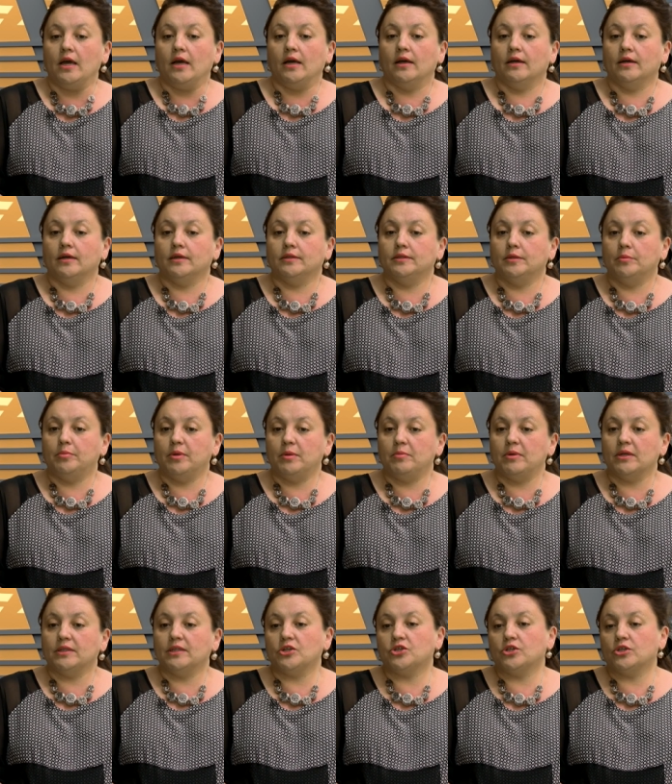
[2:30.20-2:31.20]
Э,
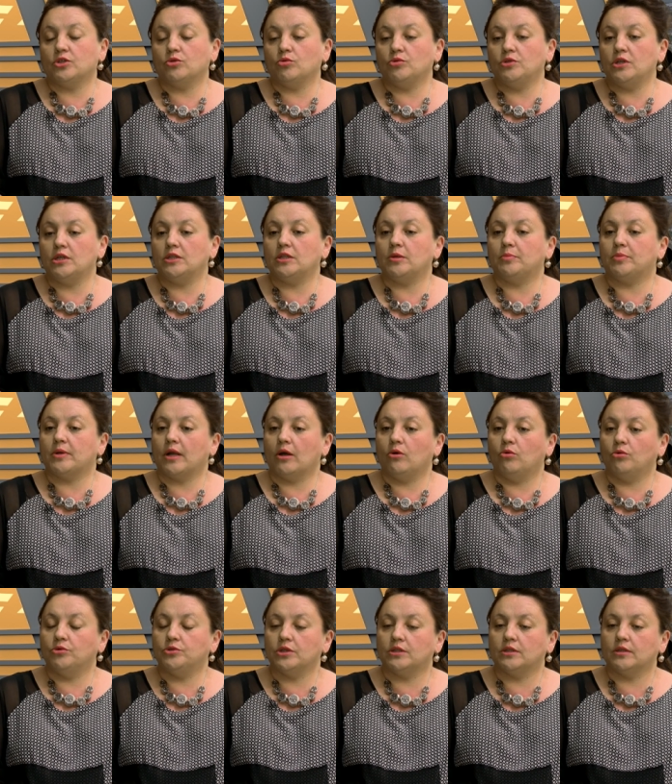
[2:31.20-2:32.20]
например, наши студенты
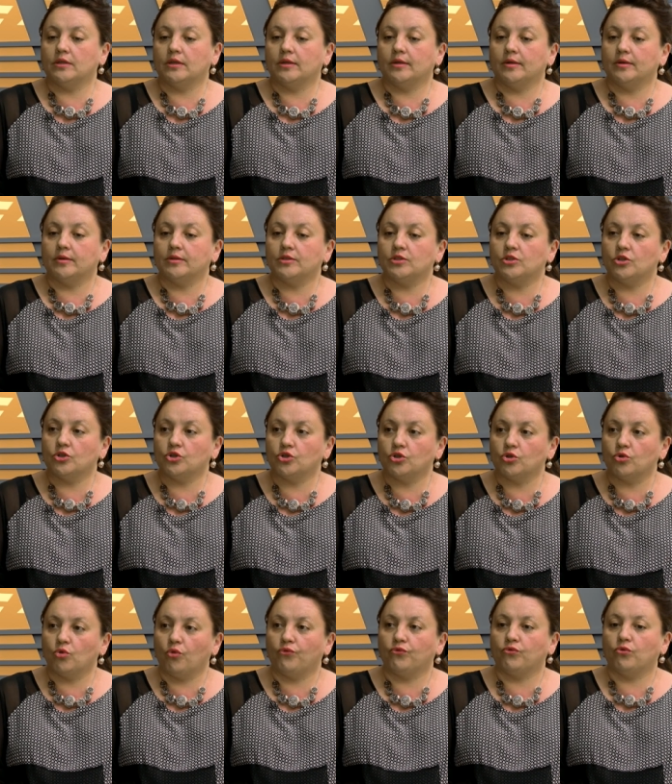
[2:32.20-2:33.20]
проходят э,
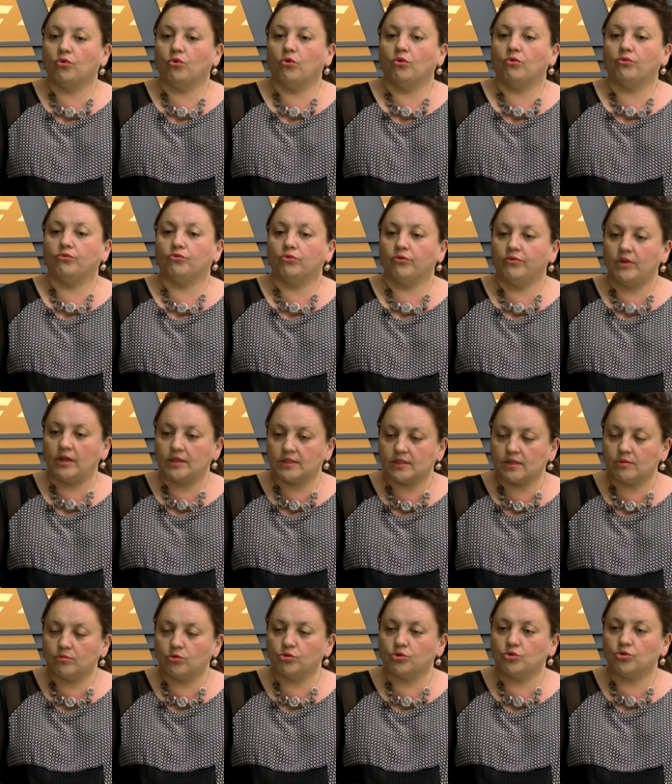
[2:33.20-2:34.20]
стажировку в
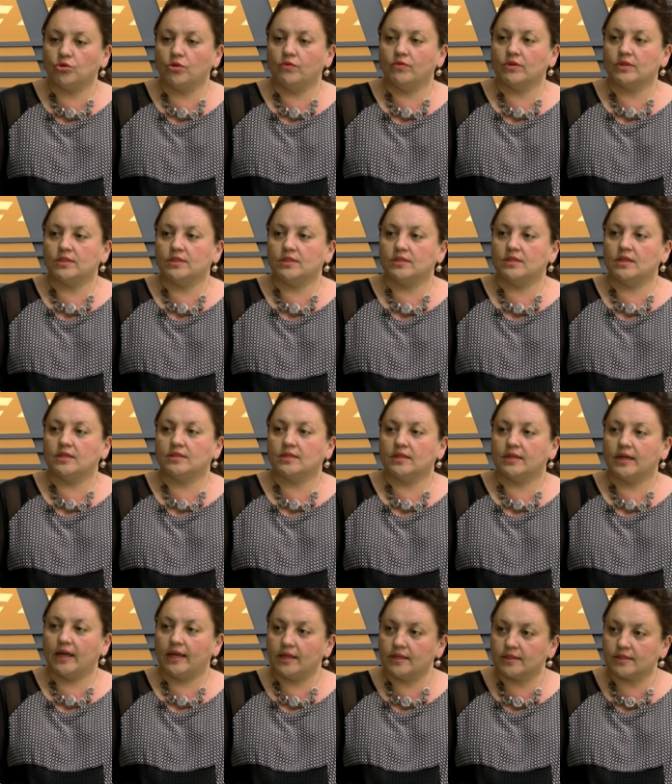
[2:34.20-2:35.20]
Кувейтском госуниверситете,
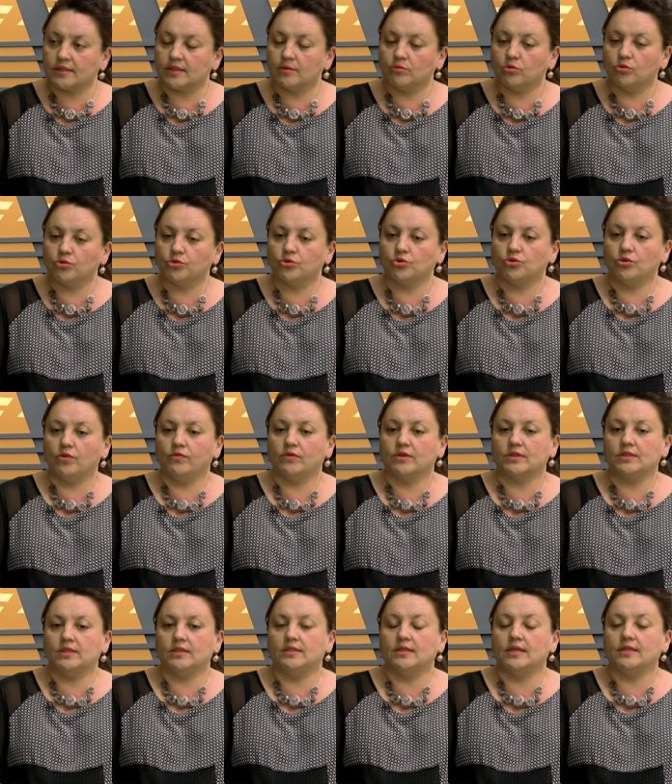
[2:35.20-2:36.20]
Каирском
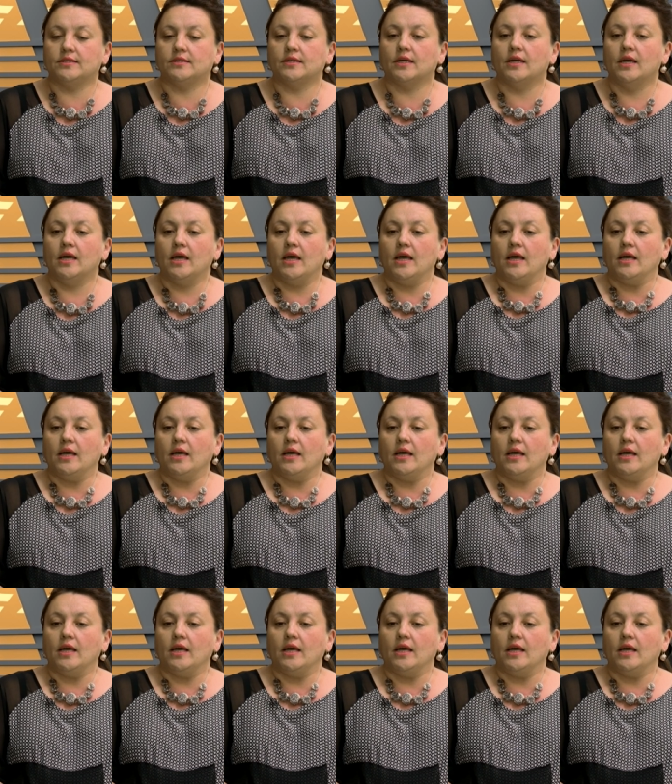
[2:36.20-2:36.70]
госуниверситете.